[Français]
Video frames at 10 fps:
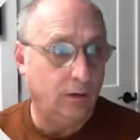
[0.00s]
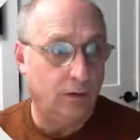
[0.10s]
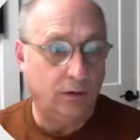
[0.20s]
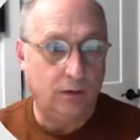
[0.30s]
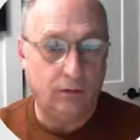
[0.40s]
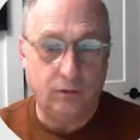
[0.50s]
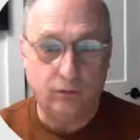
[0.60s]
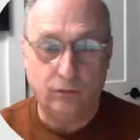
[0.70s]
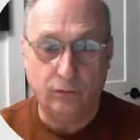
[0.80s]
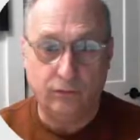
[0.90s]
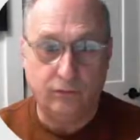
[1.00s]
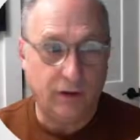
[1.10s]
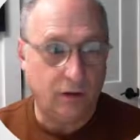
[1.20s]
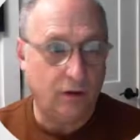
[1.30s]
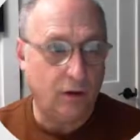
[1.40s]
Et je
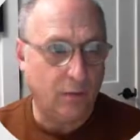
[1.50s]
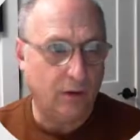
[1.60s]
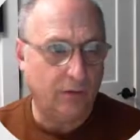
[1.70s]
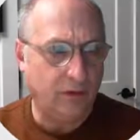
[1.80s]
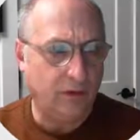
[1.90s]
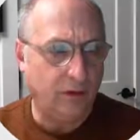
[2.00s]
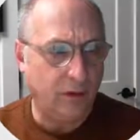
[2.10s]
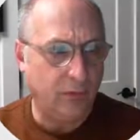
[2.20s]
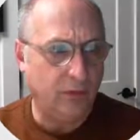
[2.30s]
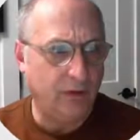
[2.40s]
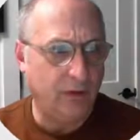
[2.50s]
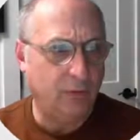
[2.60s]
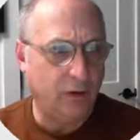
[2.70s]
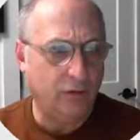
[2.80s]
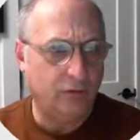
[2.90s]
vais commencer
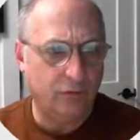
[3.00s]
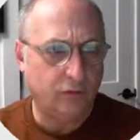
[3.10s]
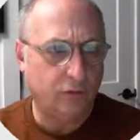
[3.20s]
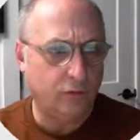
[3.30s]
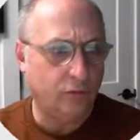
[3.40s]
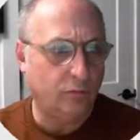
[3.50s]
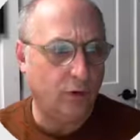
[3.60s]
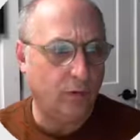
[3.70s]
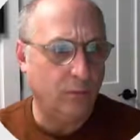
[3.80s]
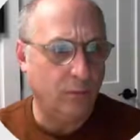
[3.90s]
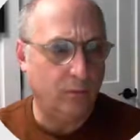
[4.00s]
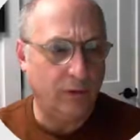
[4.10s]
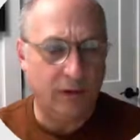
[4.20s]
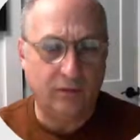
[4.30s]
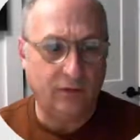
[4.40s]
immédiatement. Je vais juste, moi, me
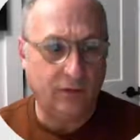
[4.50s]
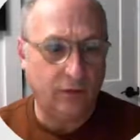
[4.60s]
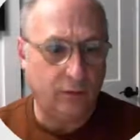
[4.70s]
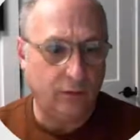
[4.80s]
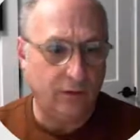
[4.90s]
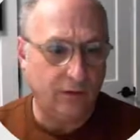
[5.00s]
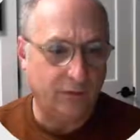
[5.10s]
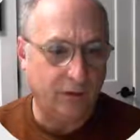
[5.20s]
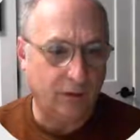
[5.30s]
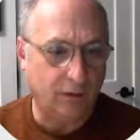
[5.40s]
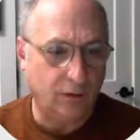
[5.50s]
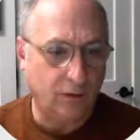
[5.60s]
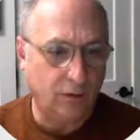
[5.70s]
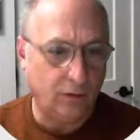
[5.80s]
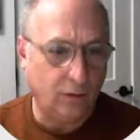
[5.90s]
placer le dessin
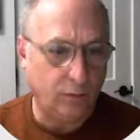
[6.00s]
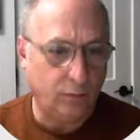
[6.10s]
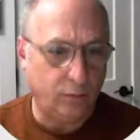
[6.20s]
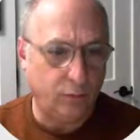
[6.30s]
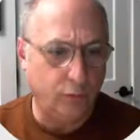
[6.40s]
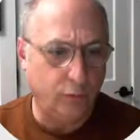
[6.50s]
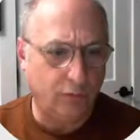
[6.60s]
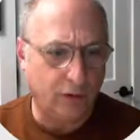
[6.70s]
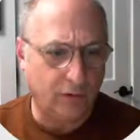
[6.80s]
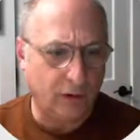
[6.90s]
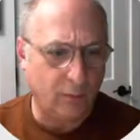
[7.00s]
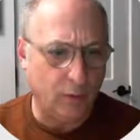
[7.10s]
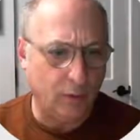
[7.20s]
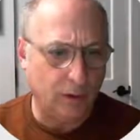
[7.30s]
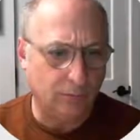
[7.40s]
euh, plus
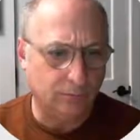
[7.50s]
confortablement.